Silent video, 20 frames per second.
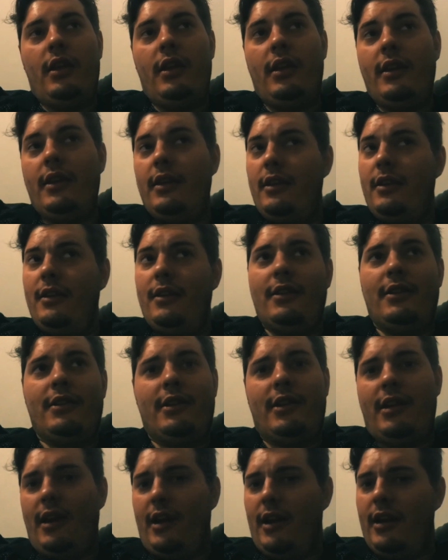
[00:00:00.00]
E,
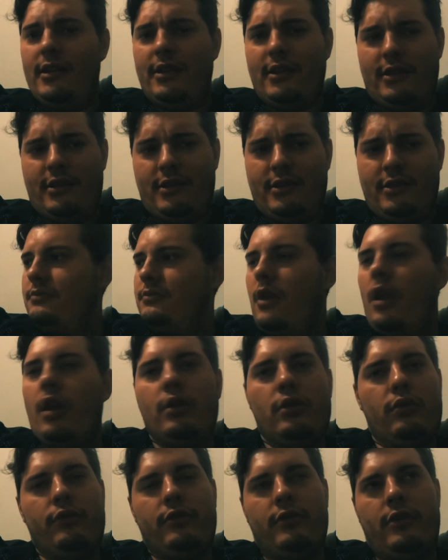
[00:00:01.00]
cara, eu
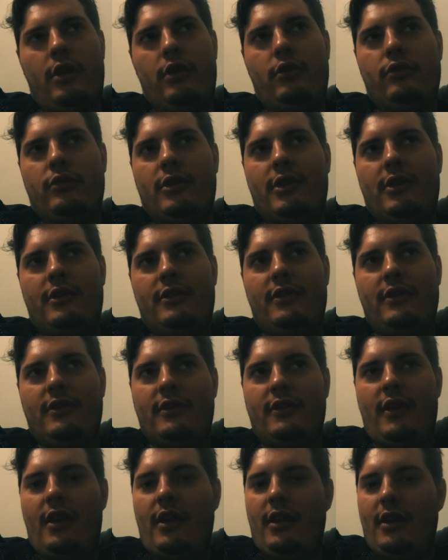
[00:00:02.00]
não sei o que
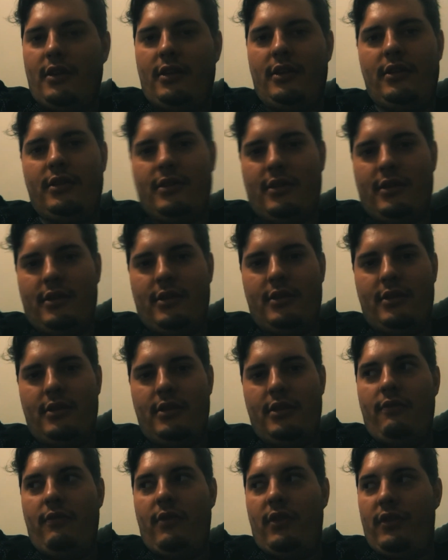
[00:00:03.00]
dizer ainda.
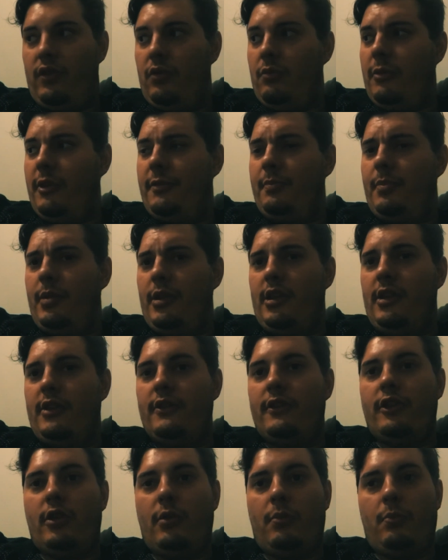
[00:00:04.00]
Vai ser uma
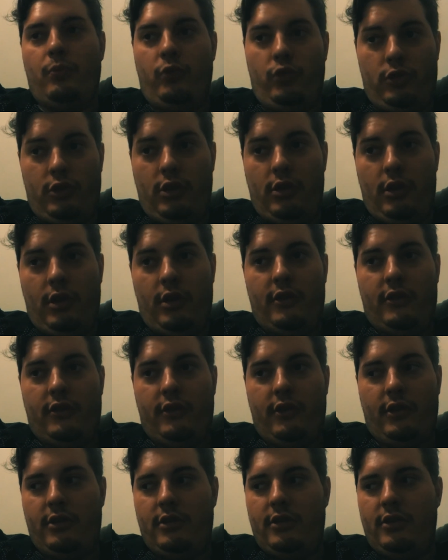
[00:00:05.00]
experiência muito
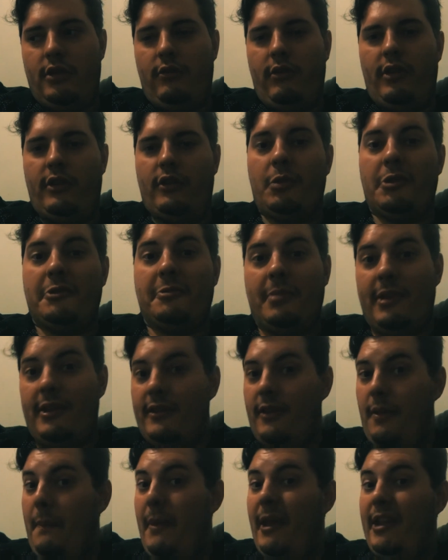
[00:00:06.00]
interessante, vai ser uma
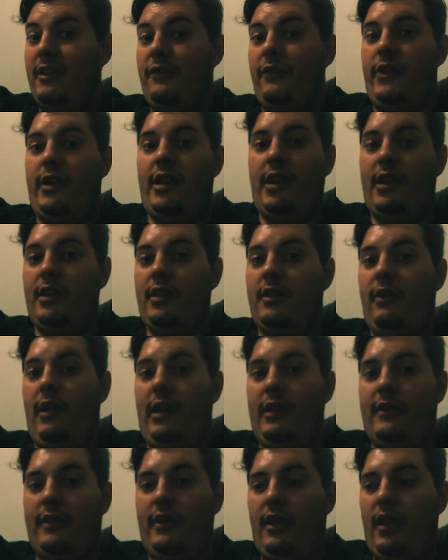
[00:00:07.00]
experiência bem diferente, vai
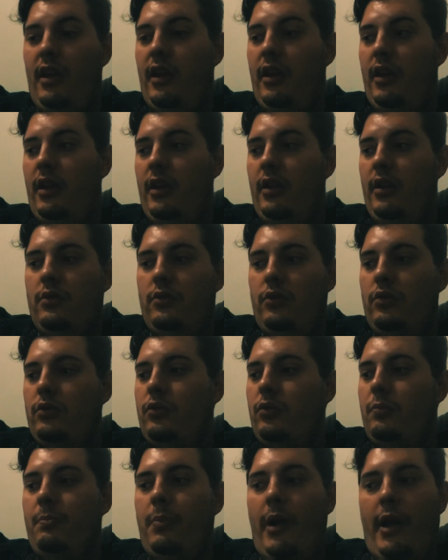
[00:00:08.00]
ser
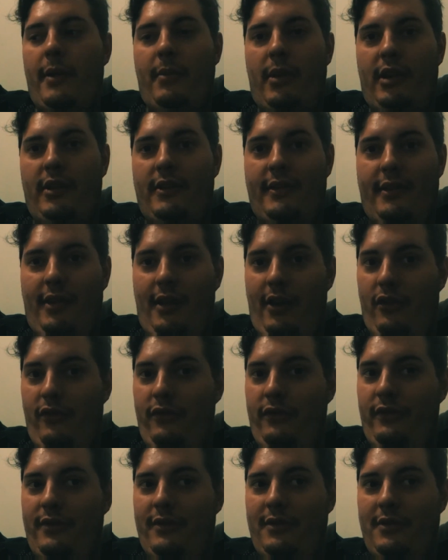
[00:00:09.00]
tudo by
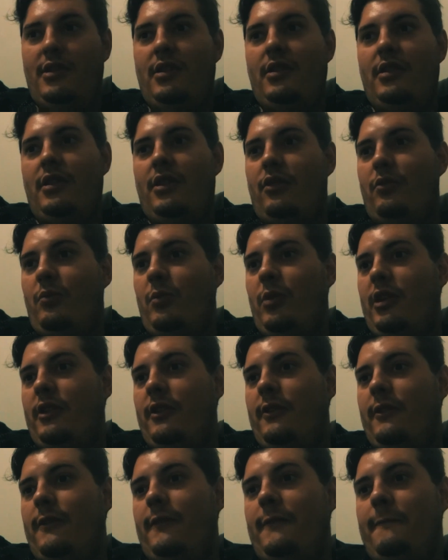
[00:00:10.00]
myself. E é uma
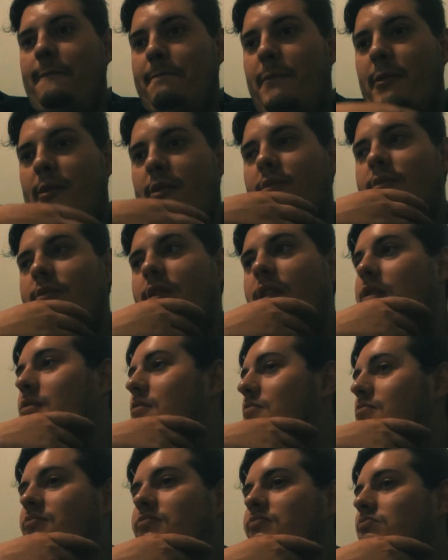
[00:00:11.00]
que é
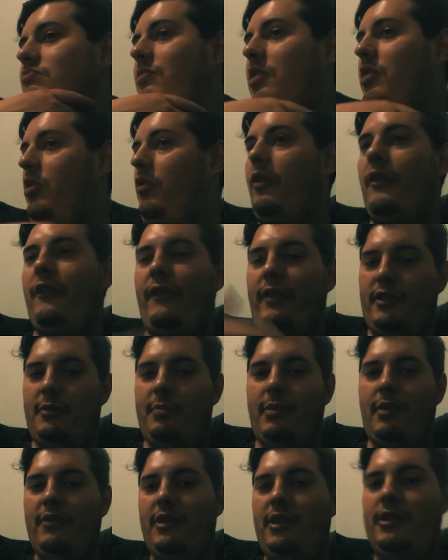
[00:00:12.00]
uma nova fase da
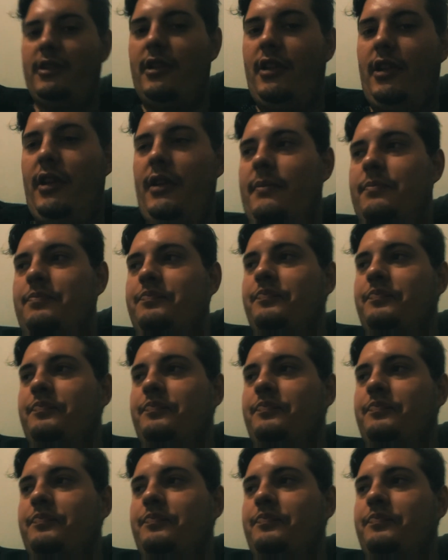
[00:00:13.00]
minha vida, né?